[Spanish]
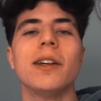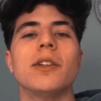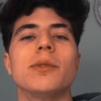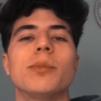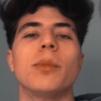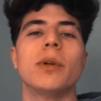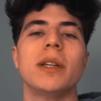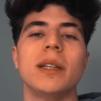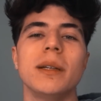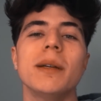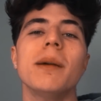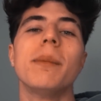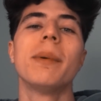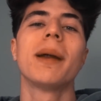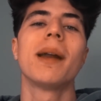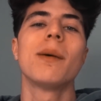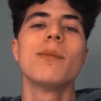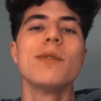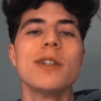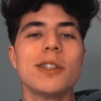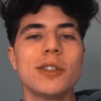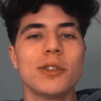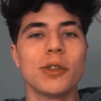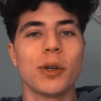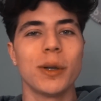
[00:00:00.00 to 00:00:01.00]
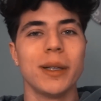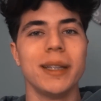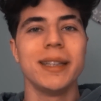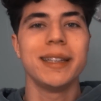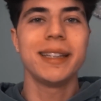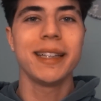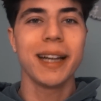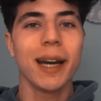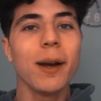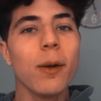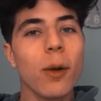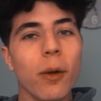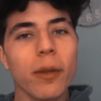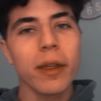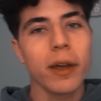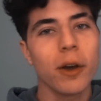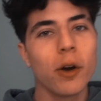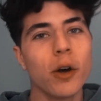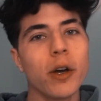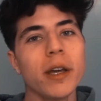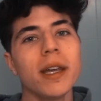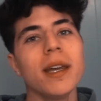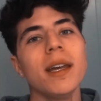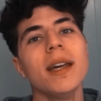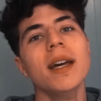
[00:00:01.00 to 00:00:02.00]
que os motive para vuestro entreno de
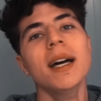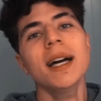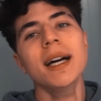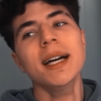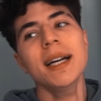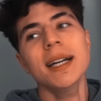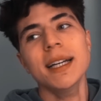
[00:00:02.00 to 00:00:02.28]
hoy